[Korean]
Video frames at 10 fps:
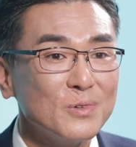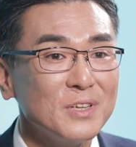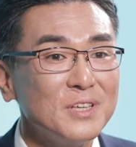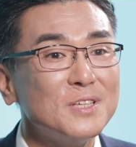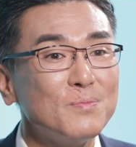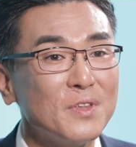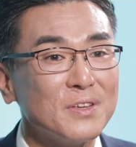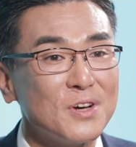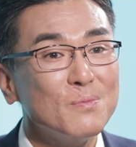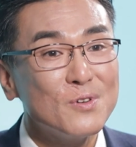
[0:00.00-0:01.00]
우리
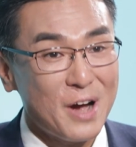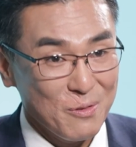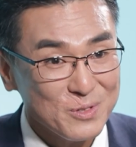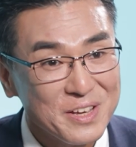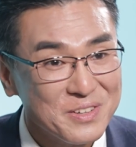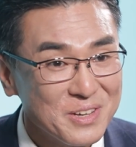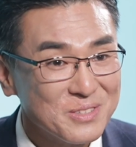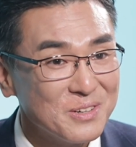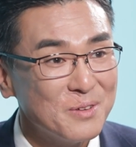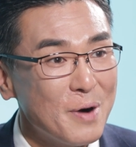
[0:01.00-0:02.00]
20대 젊은
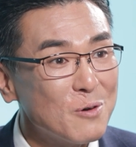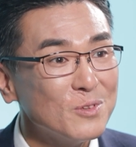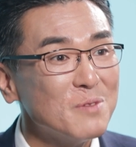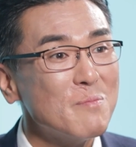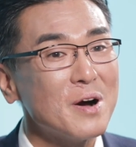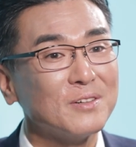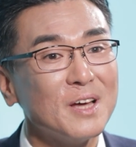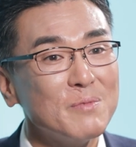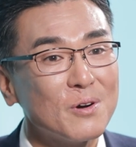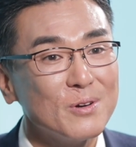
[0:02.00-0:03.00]
간호사들이었어요 맞고 나면 막 그
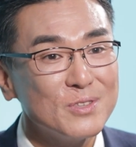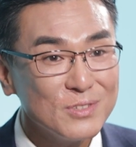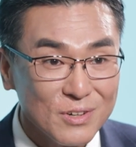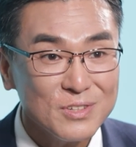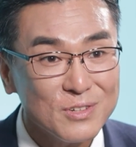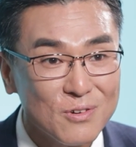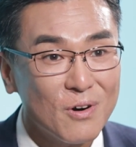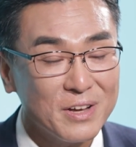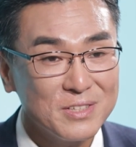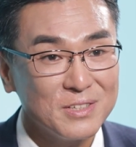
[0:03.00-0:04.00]
다음날 거의 쓰러질
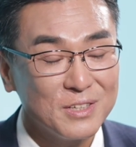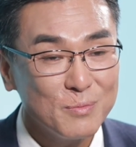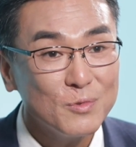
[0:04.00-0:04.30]
것 같이